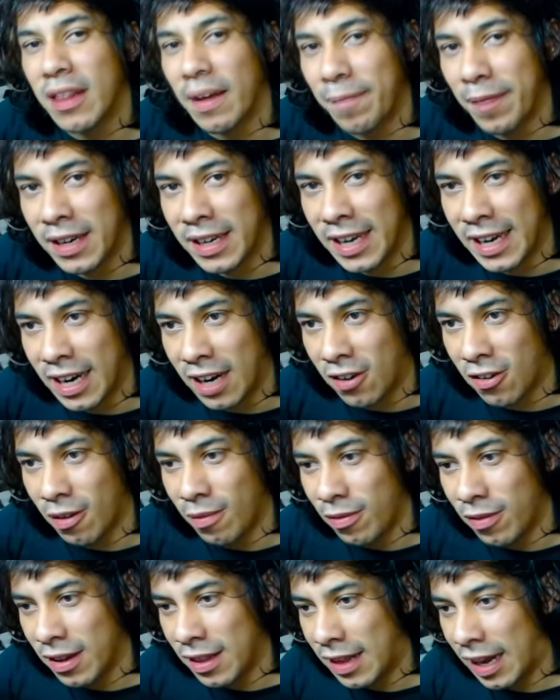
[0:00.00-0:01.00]
a aprender a
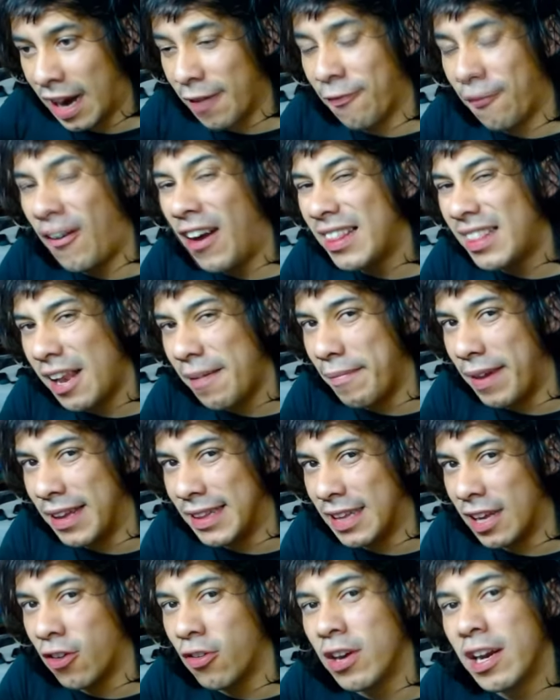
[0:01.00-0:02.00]
cómo instalar
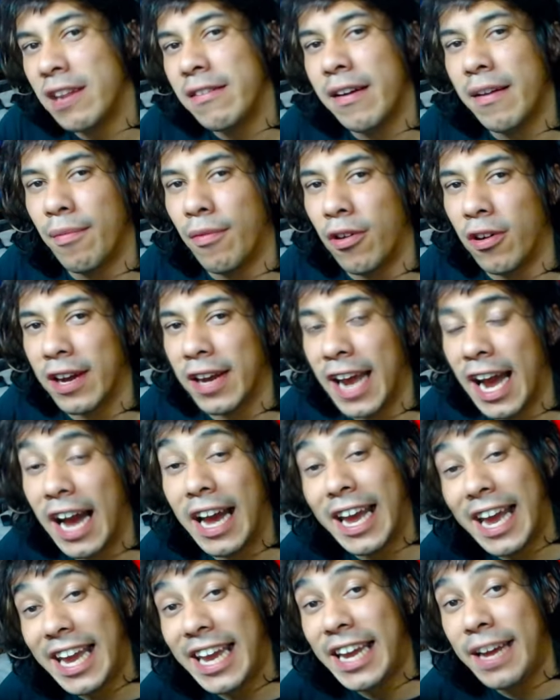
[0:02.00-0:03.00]
fácilmente con una memoria
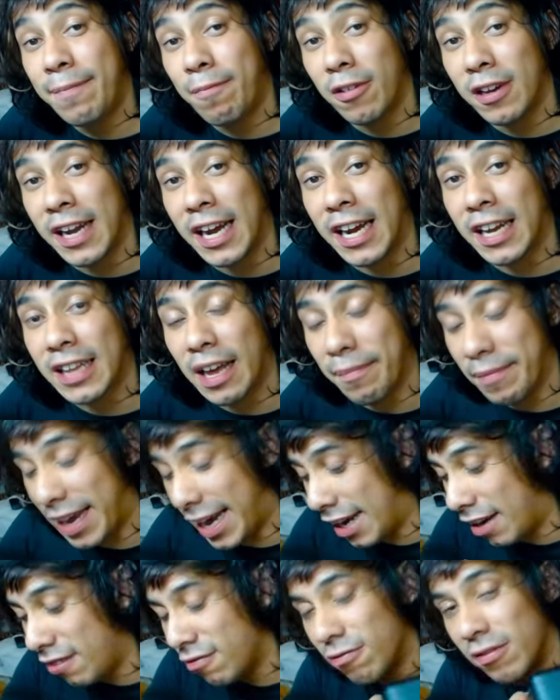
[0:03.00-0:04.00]
y poner
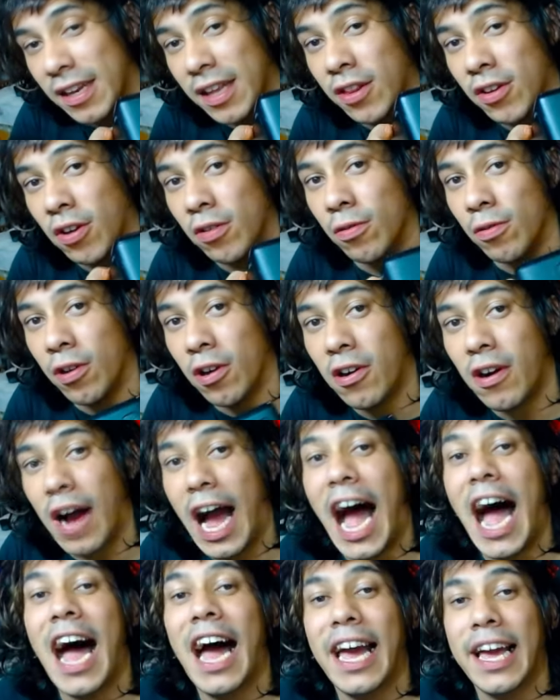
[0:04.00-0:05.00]
también un disco duro
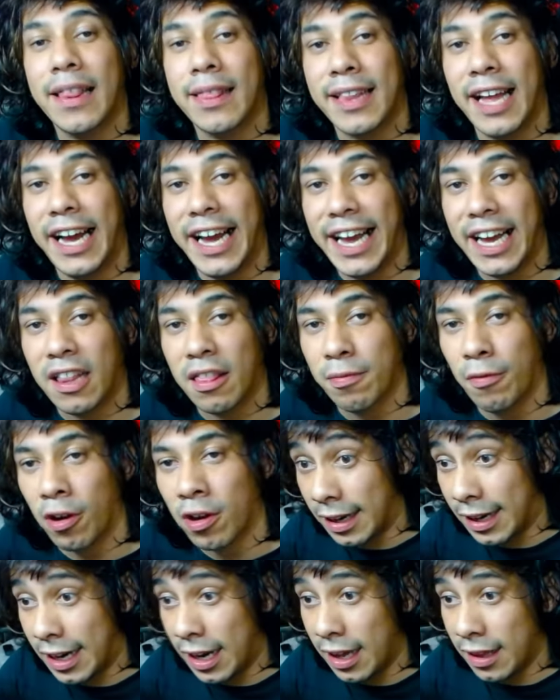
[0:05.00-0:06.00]
a esta
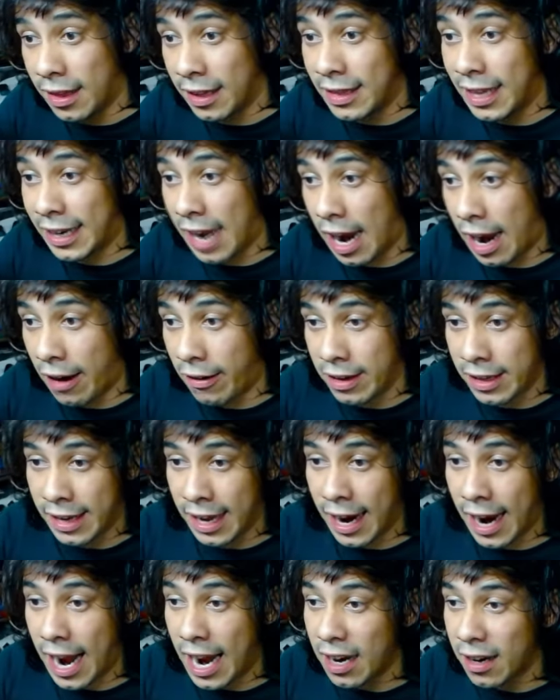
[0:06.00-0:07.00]
Xbox 60 que acaba de
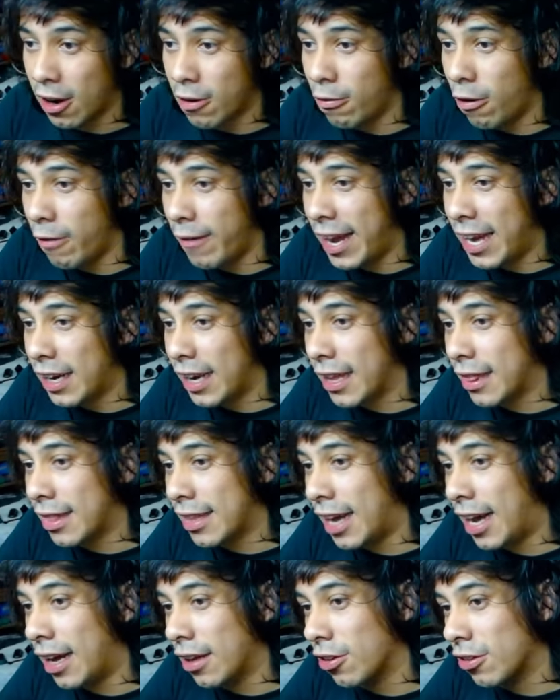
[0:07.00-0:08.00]
llegar. Como ven,
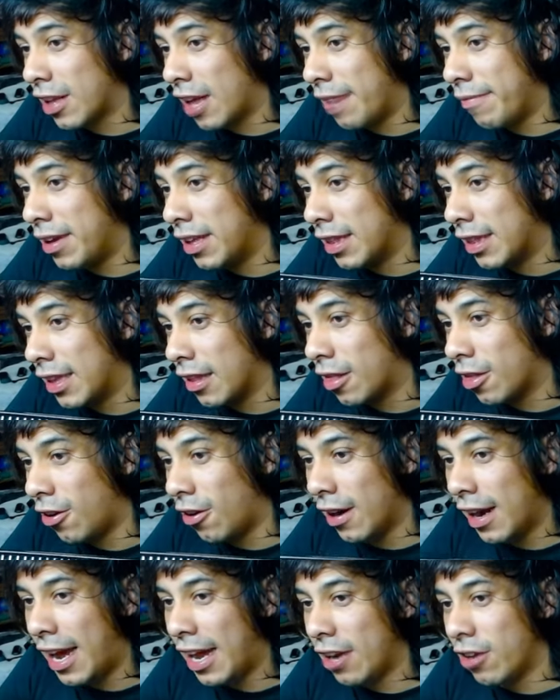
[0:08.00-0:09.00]
está totalmente
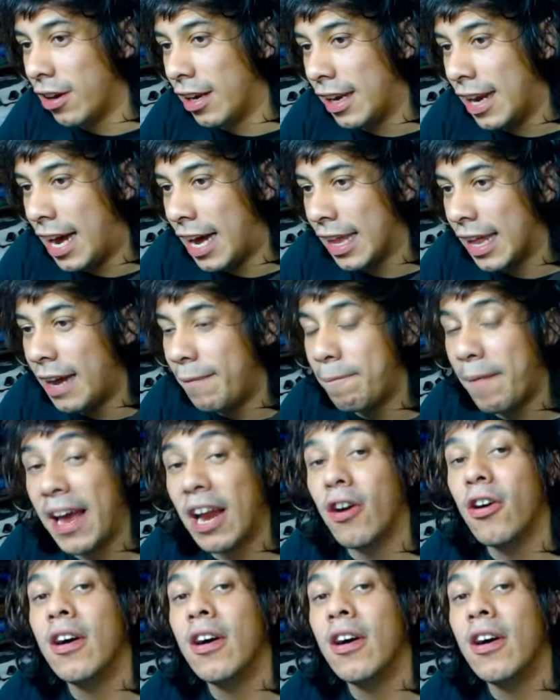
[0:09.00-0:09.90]
sola, no hay nada, pero